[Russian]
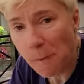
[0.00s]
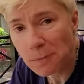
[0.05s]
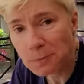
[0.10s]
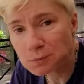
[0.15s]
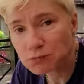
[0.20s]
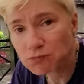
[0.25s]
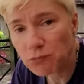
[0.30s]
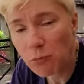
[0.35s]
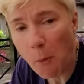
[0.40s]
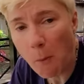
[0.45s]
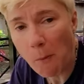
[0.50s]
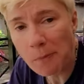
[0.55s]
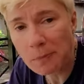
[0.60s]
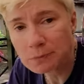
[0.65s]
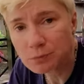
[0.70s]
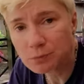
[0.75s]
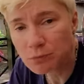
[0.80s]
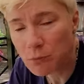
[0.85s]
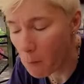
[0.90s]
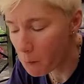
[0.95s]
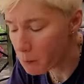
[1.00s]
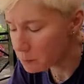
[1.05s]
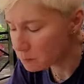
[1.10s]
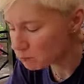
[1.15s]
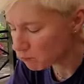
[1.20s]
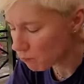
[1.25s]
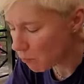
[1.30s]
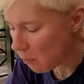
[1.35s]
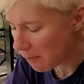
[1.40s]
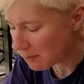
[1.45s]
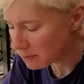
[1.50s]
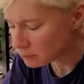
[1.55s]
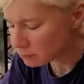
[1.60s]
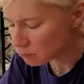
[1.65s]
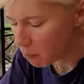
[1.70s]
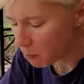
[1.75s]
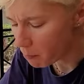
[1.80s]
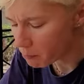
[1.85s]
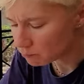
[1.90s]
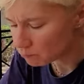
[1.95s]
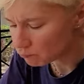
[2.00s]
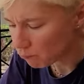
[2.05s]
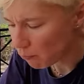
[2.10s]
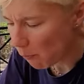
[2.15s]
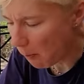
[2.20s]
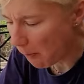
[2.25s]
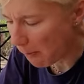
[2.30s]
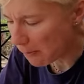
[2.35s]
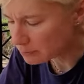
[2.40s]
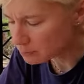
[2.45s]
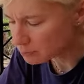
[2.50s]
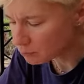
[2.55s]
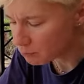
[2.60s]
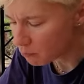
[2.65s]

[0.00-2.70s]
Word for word: бы посочнее. Но ну, интересно. Угу.